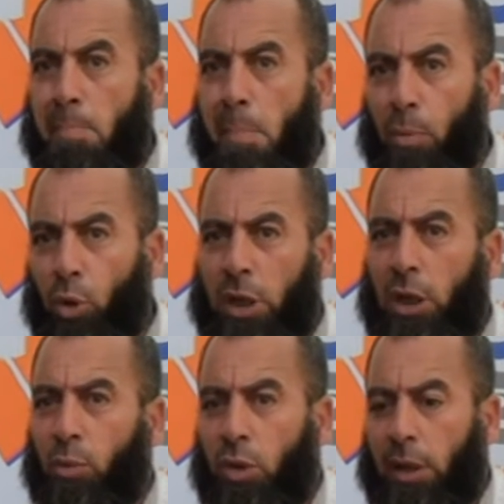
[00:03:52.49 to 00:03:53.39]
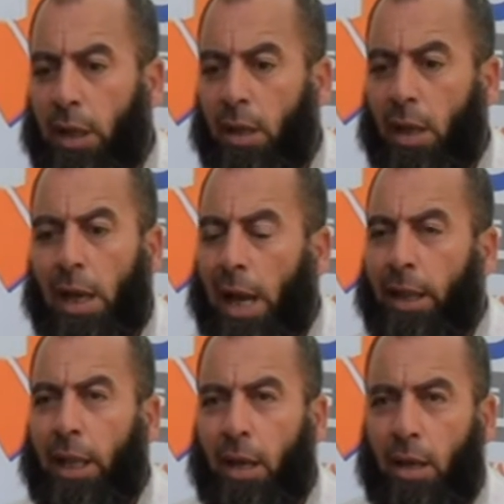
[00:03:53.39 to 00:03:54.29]
من منتج لمنتج
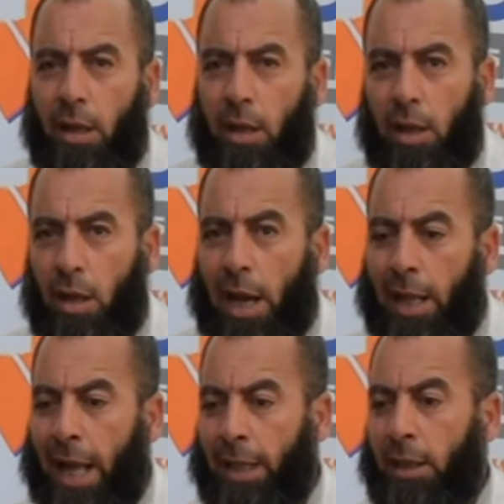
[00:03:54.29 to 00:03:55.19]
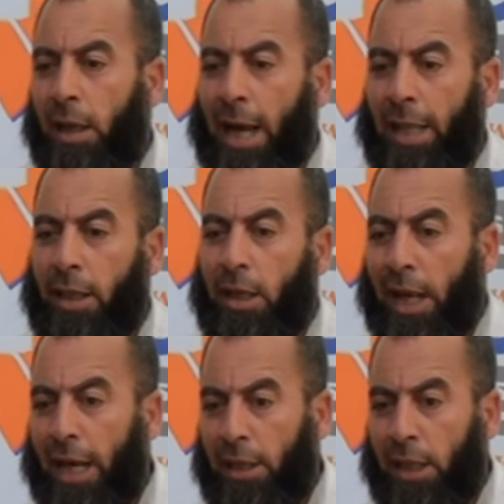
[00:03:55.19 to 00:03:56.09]
ليه انا عندي عندي
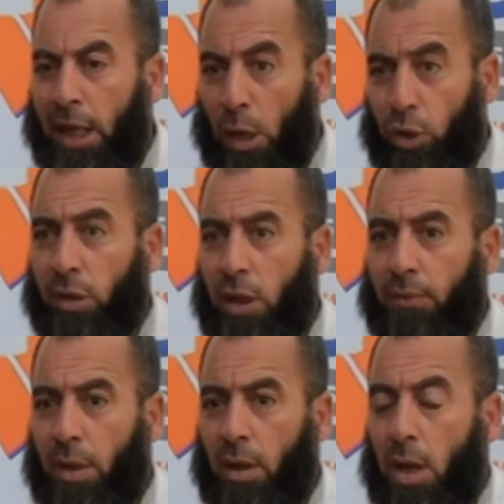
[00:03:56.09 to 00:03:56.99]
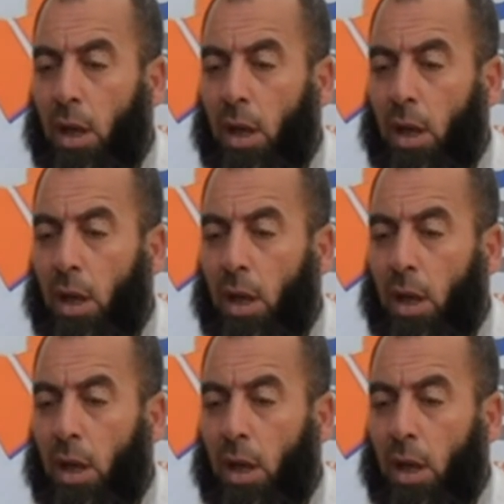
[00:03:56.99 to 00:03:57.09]
عندي جوده نظيفه